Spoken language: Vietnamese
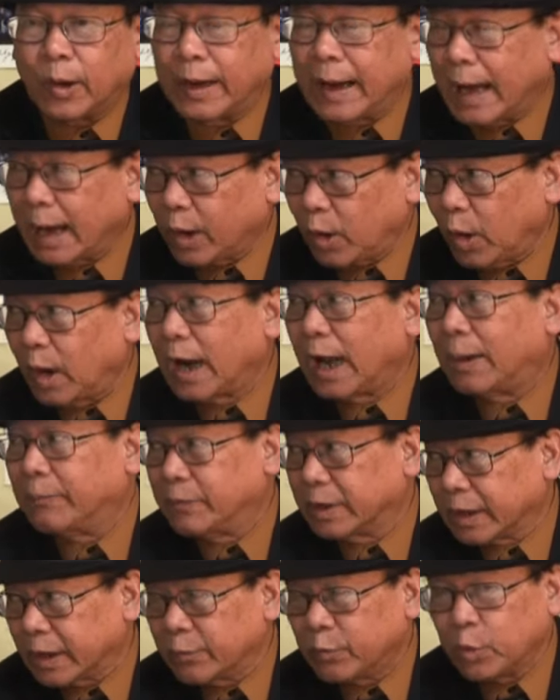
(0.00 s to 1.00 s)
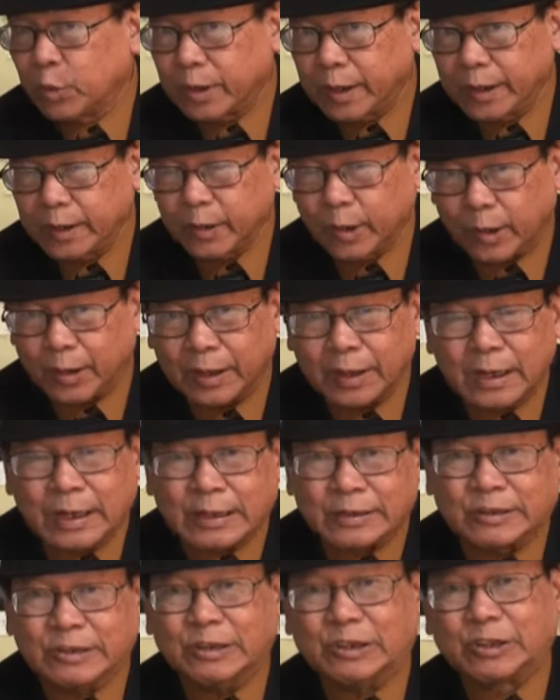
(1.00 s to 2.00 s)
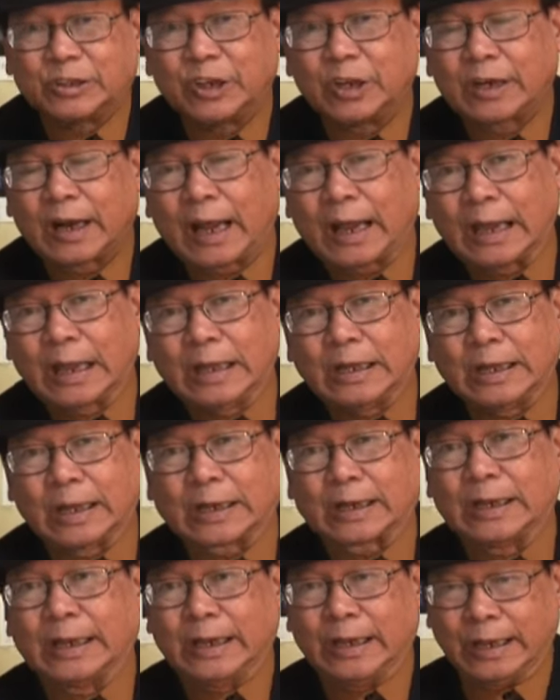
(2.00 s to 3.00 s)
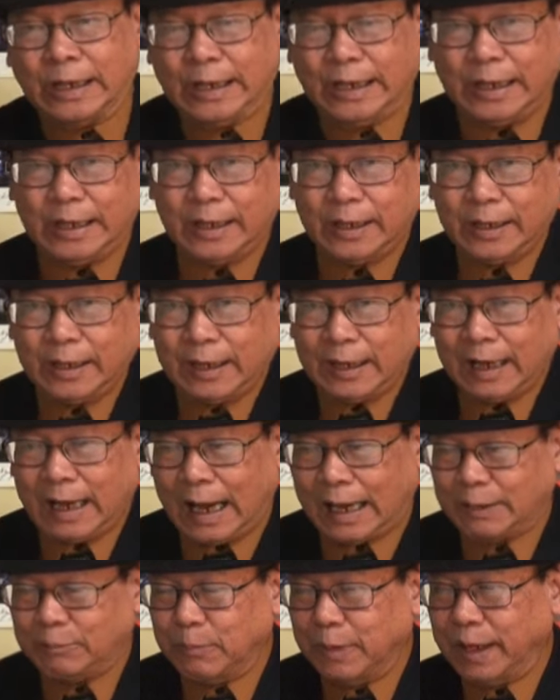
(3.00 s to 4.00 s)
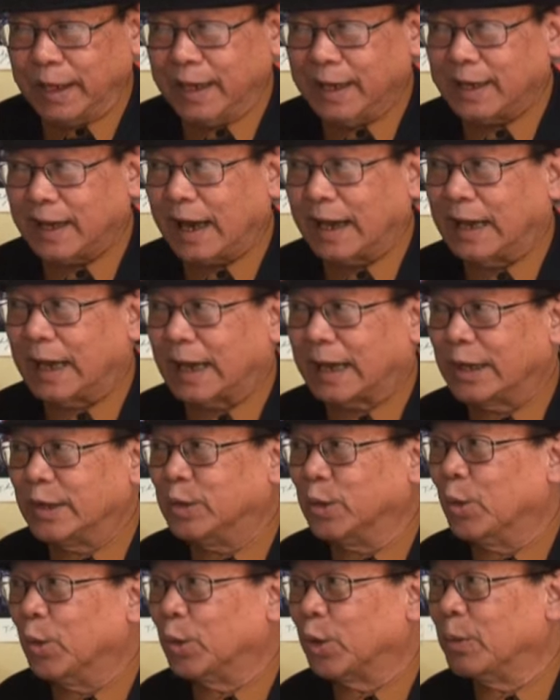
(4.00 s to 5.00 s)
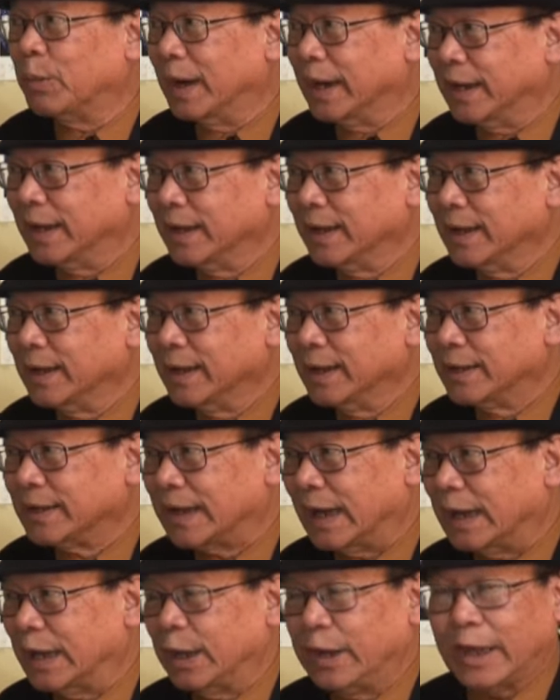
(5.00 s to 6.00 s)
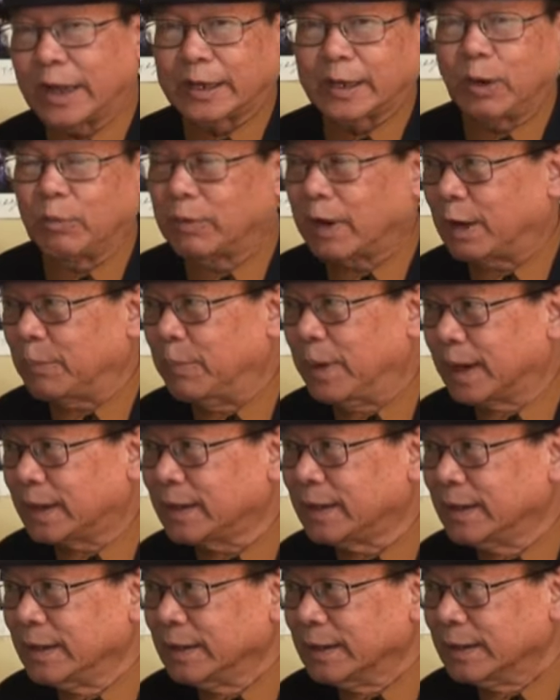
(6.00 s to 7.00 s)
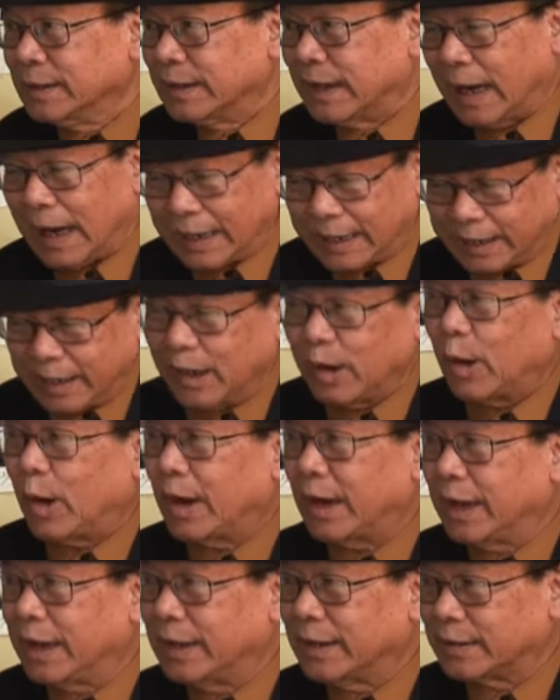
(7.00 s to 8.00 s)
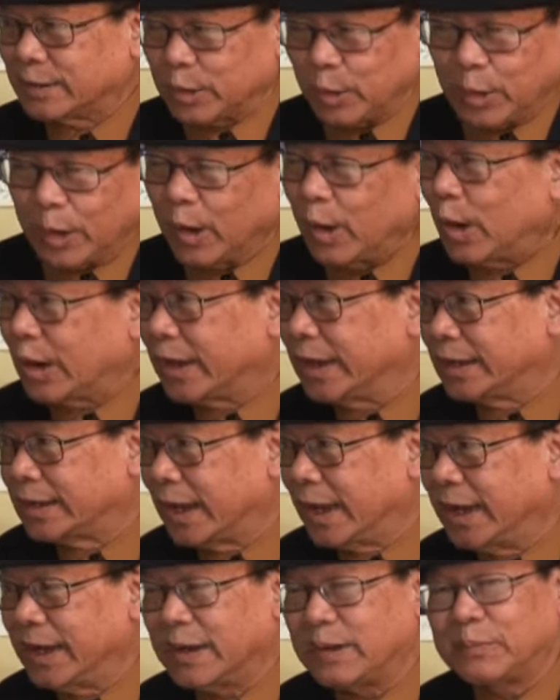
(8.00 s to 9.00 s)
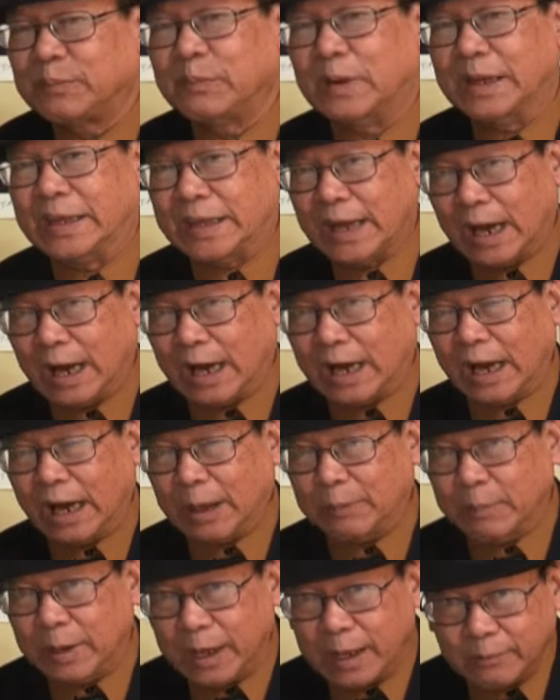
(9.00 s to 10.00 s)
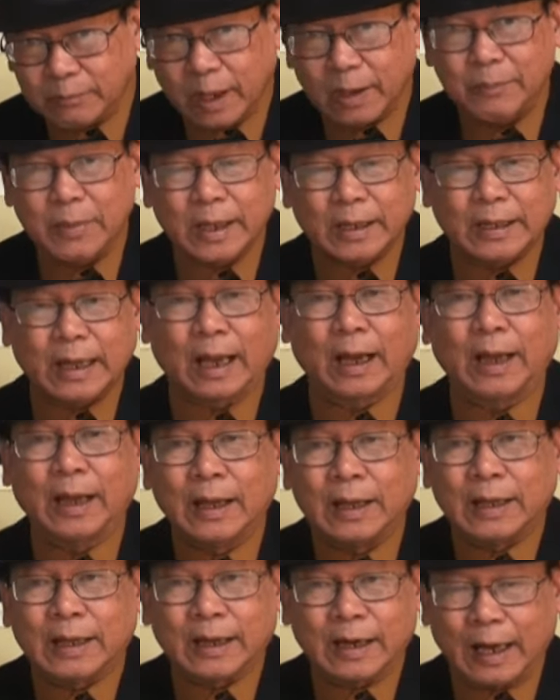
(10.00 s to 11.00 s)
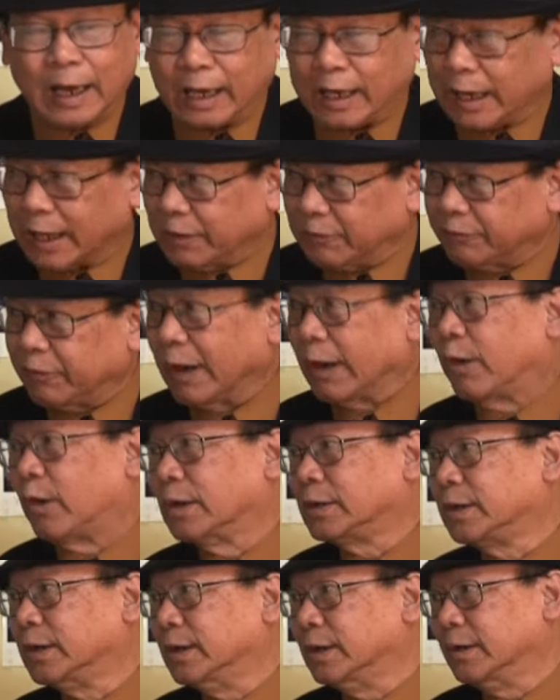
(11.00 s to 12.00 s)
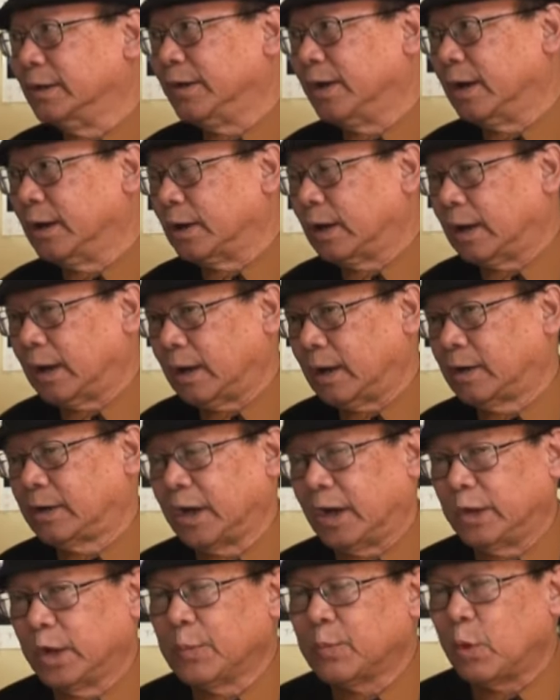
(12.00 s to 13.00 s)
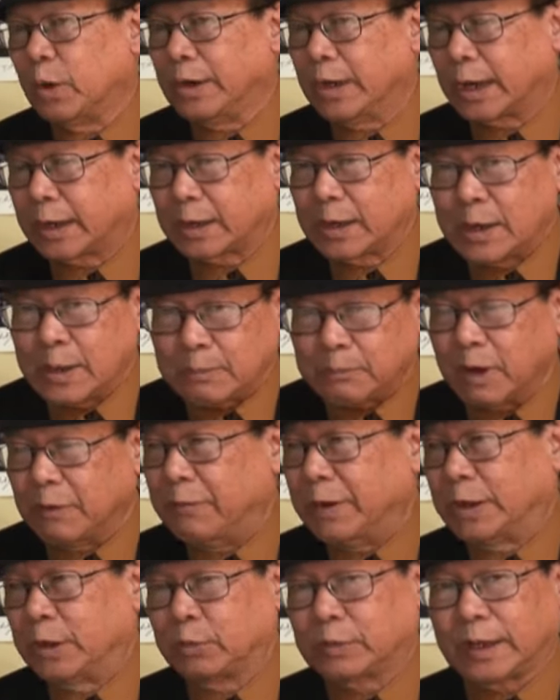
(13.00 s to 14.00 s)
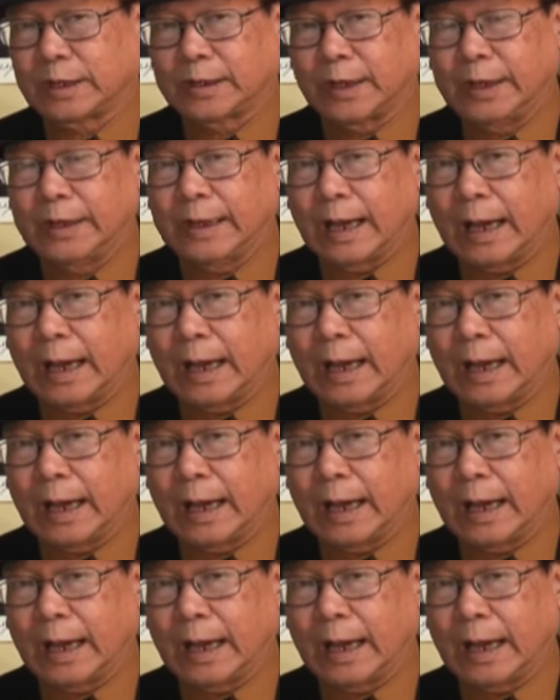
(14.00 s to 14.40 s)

họ đã có làm những cái vũ khí rồi. Từ xưa nay Nhật ý anh Mỹ, anh là cái dù cho mình, thành như Nhật không cần biết, anh cứ lo đi, tôi cứ lo kinh tế. Bây giờ người Mỹ mới biết rằng là cần phải có sự uh, trợ giúp của Nhật, bởi vì chúng ta thấy